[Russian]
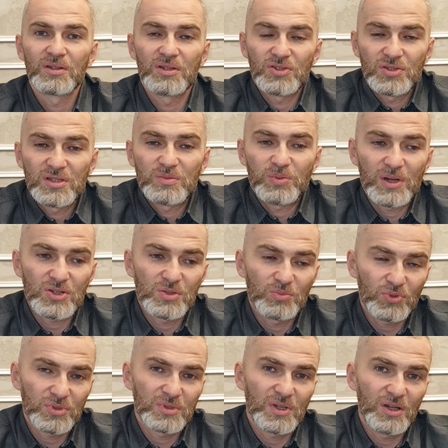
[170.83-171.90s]
Их же не спрашивают,
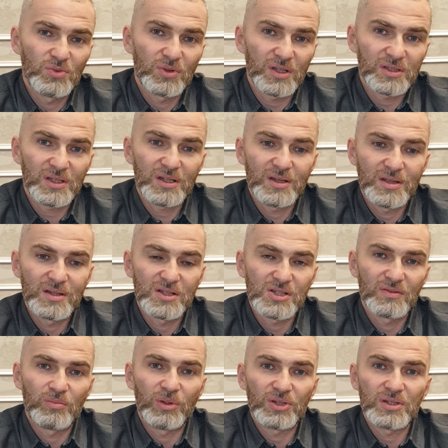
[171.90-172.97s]
просто дали указания, они
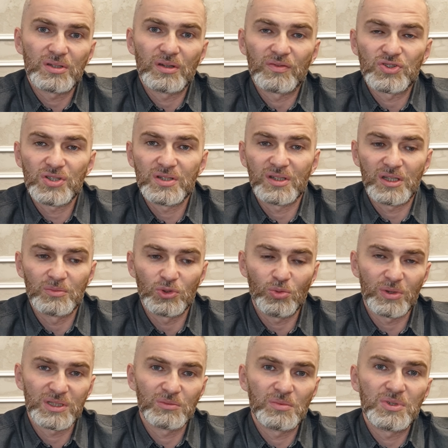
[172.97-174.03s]
должны воплотить это в жизнь каким-то
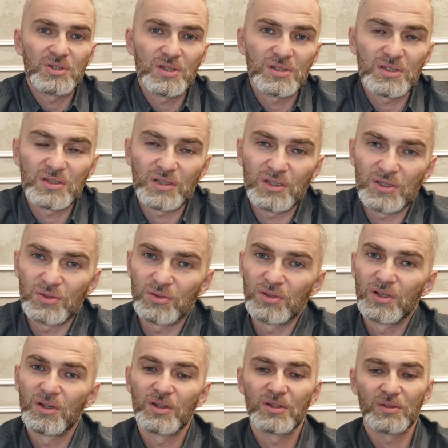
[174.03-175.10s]
образом объяснить населению.
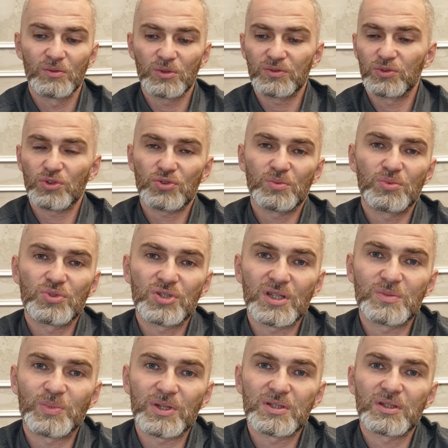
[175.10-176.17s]
Вот все, что будет
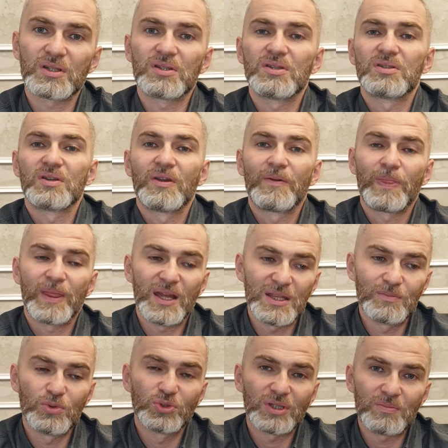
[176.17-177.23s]
сейчас происходить.
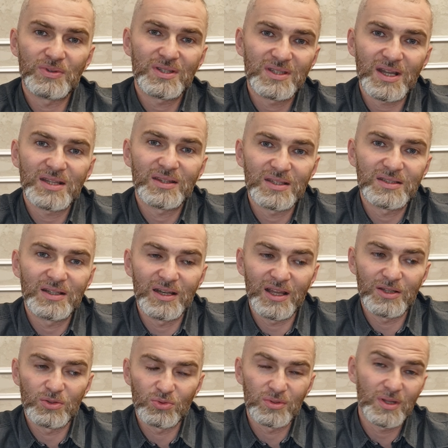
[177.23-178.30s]
Они будут объяснять
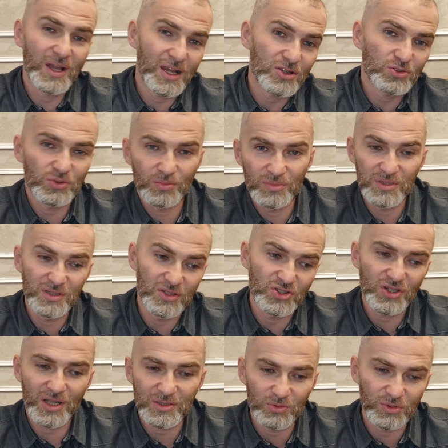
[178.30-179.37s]
населению, да, что мы
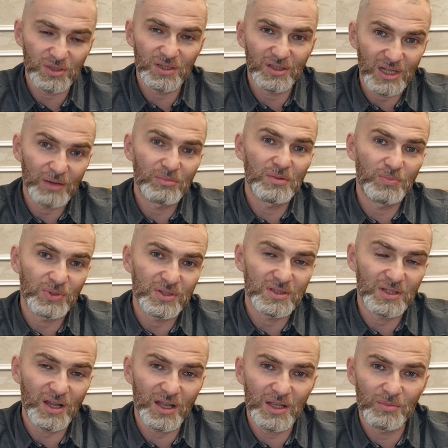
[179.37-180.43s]
сейчас вот это как бы
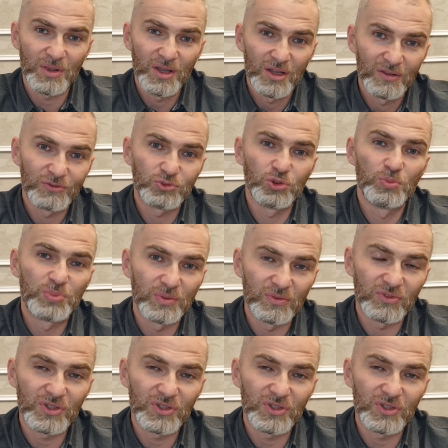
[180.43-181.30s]
признаем, вступим